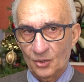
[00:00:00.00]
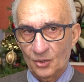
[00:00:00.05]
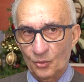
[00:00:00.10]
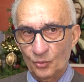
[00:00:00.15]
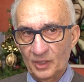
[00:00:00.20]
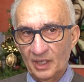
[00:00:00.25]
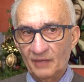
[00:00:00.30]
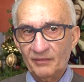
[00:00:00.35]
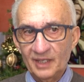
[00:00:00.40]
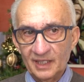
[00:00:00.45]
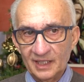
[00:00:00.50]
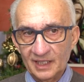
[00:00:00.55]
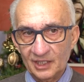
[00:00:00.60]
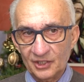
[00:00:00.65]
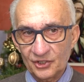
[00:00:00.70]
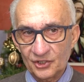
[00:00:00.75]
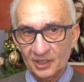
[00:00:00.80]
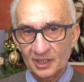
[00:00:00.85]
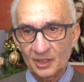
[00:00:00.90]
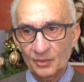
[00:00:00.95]
una
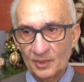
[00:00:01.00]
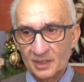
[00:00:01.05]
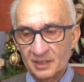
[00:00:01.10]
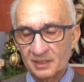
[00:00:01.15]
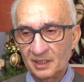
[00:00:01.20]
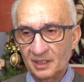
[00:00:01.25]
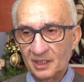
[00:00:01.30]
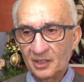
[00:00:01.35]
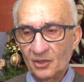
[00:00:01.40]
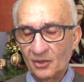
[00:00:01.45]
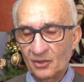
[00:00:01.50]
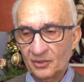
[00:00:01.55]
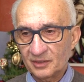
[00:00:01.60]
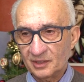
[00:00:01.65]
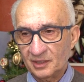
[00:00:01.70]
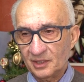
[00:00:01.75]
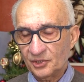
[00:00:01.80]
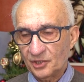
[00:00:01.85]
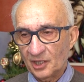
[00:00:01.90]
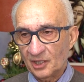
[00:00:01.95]
valigia di questi
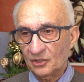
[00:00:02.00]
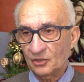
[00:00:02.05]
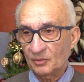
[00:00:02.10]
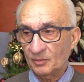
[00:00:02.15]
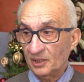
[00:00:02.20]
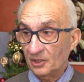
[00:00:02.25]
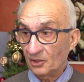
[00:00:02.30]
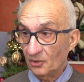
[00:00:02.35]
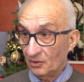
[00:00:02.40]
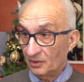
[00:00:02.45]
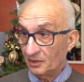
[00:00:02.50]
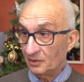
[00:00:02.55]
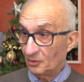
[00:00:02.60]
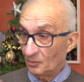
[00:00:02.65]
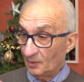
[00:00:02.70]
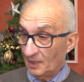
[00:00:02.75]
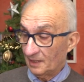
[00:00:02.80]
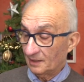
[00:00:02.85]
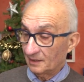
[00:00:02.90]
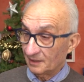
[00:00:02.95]
ricordi dicendomi Nicolino
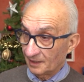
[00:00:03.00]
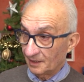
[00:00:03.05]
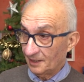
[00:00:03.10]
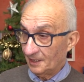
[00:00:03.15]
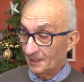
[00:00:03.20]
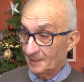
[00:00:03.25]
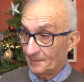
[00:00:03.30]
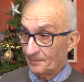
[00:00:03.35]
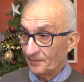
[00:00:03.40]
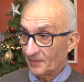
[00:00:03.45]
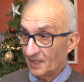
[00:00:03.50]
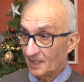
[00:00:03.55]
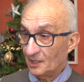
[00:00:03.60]
guarda che